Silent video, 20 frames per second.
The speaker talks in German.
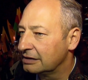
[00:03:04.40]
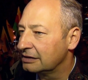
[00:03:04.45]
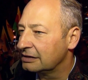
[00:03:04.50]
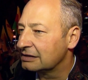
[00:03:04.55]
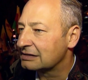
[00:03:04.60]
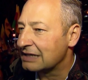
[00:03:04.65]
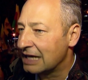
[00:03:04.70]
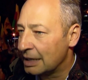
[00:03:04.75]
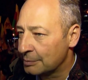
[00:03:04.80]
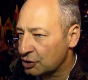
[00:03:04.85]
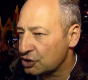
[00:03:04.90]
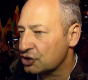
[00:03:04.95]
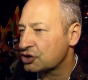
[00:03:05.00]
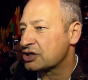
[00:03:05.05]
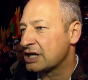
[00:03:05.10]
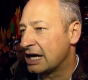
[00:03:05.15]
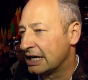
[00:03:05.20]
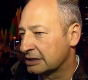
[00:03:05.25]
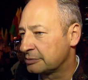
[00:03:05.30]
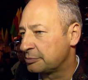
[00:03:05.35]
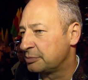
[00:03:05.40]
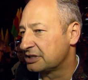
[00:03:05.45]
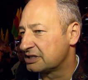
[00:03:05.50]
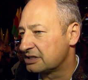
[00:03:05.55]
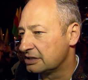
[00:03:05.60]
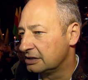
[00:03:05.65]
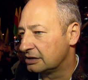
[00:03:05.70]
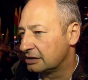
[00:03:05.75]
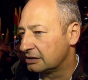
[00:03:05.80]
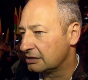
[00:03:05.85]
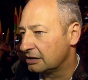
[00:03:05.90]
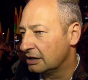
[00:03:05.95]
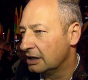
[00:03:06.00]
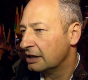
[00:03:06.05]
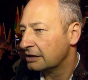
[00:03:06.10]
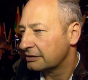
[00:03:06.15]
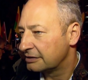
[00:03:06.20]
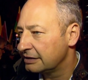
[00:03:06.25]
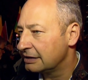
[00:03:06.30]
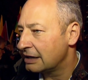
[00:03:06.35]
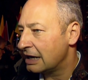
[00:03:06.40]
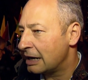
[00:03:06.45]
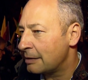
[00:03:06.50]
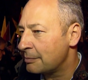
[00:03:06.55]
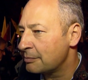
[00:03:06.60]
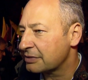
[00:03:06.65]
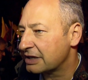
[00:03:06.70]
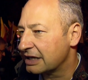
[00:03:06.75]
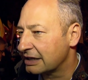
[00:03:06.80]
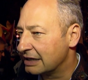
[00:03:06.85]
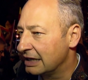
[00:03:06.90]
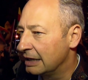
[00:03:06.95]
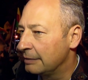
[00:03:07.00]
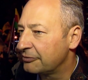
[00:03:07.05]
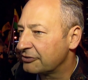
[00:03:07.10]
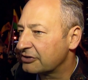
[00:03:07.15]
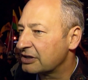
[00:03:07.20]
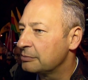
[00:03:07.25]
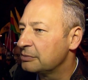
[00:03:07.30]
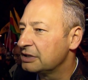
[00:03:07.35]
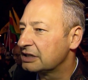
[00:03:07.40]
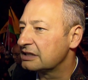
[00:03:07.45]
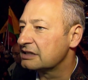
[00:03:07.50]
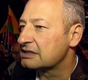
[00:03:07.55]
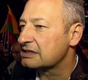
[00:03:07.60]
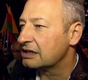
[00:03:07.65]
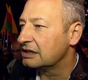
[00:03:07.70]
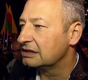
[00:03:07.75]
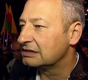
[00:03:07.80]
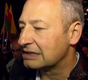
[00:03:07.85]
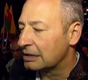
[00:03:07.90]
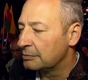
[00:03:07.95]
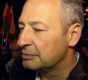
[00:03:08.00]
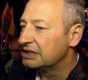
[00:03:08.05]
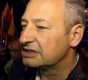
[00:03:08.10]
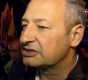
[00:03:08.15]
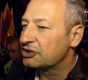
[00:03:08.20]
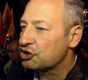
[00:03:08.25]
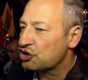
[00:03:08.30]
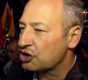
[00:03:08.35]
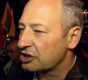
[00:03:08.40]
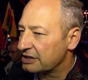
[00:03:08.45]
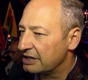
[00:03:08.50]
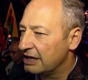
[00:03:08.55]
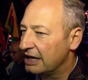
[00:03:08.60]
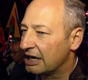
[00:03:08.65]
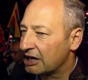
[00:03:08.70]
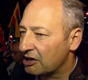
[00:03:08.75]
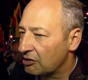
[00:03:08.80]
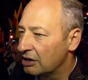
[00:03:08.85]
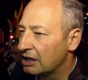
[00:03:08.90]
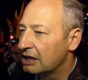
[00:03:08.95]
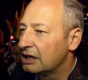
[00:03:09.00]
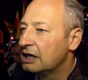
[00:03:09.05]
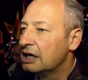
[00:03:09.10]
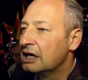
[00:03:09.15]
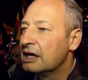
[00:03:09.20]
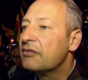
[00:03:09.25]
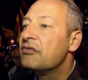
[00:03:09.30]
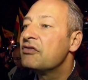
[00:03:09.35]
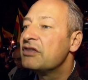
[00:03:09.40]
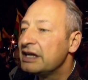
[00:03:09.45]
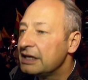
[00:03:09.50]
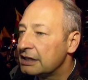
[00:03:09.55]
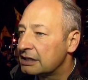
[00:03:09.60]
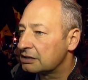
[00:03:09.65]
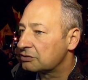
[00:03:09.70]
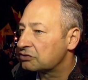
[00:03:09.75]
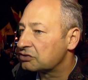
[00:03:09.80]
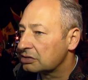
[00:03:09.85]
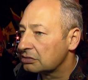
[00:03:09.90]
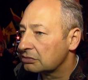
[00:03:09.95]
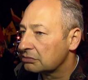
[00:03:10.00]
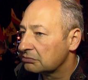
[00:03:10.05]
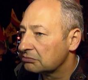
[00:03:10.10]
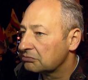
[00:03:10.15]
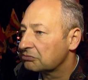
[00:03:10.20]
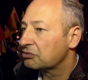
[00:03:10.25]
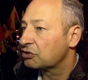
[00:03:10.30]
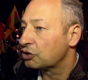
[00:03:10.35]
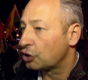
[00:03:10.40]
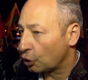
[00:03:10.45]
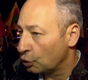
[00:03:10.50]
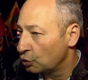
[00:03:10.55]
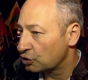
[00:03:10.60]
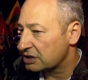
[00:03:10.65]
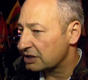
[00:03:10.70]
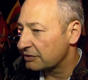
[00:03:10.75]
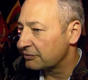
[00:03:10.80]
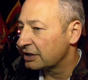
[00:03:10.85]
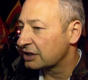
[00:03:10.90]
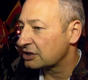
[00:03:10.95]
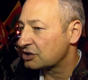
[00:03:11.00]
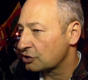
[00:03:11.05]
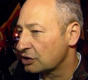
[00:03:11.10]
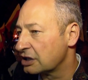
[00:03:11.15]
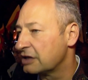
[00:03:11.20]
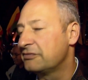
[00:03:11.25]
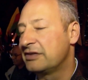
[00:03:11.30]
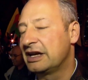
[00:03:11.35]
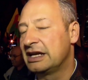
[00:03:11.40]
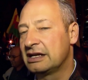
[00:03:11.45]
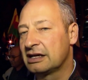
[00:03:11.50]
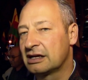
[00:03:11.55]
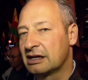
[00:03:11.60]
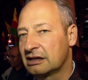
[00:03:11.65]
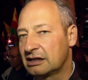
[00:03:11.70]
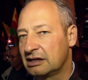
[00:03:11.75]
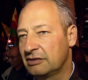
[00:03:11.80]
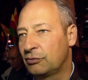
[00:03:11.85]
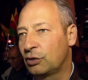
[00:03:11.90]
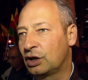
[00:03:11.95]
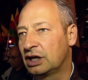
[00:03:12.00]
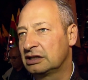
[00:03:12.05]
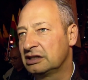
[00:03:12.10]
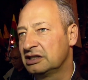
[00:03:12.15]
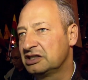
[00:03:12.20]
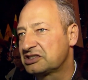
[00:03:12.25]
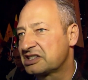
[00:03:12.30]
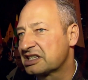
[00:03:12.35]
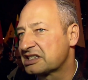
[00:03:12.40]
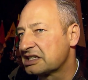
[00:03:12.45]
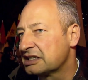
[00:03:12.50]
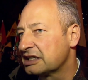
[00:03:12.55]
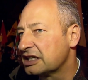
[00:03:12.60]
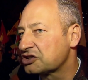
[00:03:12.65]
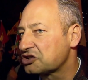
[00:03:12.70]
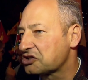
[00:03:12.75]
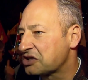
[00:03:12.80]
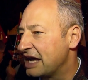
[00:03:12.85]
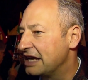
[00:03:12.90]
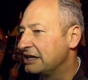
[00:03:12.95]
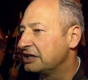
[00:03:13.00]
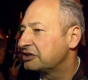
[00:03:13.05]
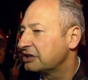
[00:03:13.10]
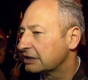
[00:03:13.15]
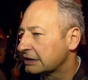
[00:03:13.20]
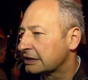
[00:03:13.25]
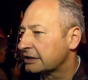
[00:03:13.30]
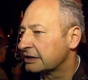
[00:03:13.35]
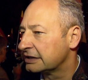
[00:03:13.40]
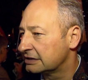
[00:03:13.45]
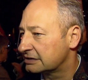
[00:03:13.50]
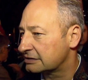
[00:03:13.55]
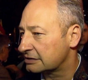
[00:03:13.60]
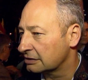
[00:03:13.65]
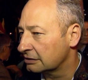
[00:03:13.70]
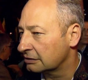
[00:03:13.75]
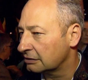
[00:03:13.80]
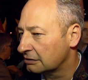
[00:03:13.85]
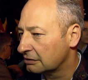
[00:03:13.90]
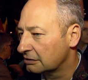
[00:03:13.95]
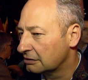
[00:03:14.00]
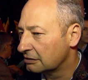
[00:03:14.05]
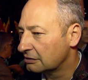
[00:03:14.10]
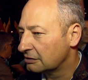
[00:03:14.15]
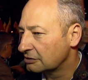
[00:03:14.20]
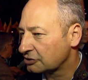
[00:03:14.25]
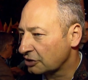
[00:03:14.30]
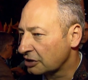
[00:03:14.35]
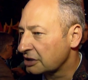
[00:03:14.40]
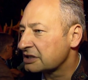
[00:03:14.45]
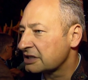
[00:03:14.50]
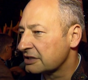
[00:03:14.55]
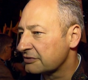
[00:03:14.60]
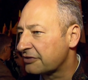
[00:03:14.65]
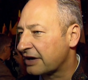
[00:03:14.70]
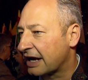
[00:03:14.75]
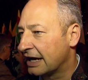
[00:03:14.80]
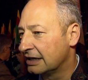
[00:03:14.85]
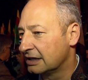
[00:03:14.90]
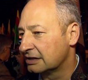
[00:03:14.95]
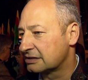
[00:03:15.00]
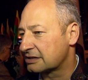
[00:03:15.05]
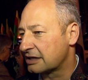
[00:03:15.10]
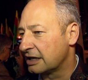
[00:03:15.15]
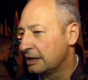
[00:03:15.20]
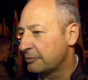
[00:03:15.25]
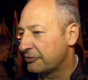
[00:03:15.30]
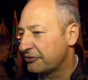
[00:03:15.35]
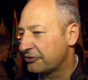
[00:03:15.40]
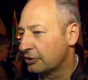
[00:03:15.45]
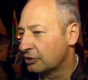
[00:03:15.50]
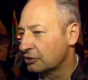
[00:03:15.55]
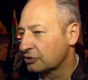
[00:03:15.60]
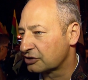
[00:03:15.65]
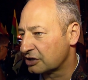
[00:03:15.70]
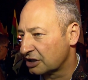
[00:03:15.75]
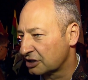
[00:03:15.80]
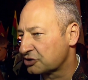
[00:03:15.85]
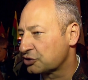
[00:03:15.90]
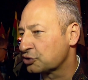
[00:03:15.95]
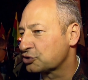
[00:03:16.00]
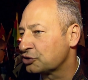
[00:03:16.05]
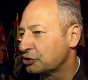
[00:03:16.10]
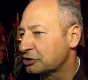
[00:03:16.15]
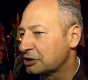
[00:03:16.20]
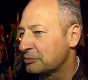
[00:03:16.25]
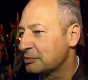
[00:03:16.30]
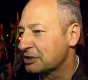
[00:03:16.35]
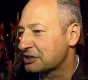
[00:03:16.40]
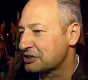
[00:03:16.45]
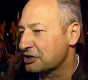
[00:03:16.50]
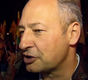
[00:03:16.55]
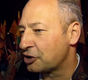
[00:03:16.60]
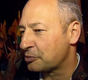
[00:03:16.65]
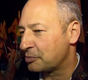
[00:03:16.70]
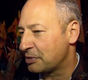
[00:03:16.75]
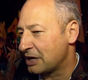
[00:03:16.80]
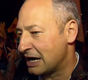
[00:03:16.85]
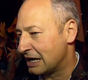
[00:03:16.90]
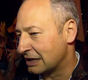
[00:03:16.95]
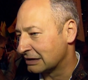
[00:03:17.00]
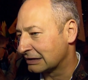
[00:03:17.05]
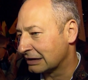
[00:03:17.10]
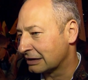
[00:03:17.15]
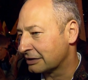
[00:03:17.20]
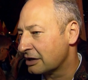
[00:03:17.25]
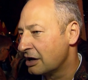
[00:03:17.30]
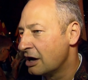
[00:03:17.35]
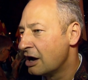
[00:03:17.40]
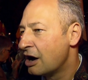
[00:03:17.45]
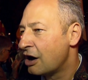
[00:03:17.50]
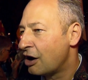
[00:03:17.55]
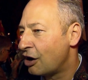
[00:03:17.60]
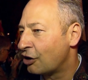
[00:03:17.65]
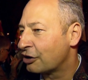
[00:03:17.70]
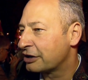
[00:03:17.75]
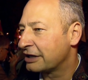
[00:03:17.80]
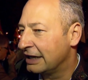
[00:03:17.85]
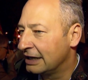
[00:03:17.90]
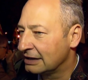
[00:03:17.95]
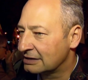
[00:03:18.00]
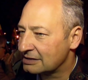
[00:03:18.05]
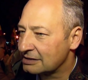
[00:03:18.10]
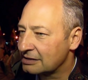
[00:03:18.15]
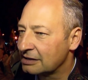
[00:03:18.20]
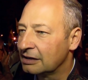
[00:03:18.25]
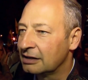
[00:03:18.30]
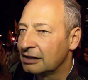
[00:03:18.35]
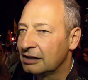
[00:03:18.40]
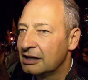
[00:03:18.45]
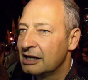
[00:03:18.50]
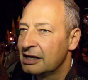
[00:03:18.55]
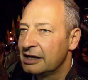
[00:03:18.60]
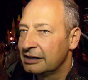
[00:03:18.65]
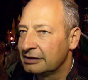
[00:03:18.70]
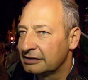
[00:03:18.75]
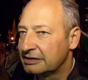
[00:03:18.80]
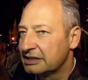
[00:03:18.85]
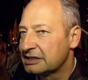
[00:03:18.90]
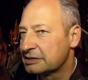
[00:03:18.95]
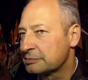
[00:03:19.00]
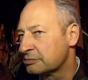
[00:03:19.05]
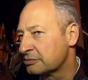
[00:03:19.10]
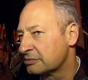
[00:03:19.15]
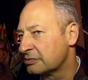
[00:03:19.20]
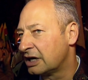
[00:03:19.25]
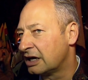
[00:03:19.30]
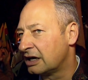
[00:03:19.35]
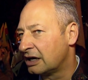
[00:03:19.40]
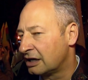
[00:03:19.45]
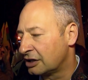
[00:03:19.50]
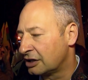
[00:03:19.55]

islamischen Staat besiegt. Die haben gekämpft, damit dieser islamistische Terror nicht größer wird, sondern weniger geworden ist. Das sind also keine Terroristen, sondern sind Freiheitskämpfer. Und äh, so sollte man sie auch behandeln, auch jetzt äh, in diesen äh,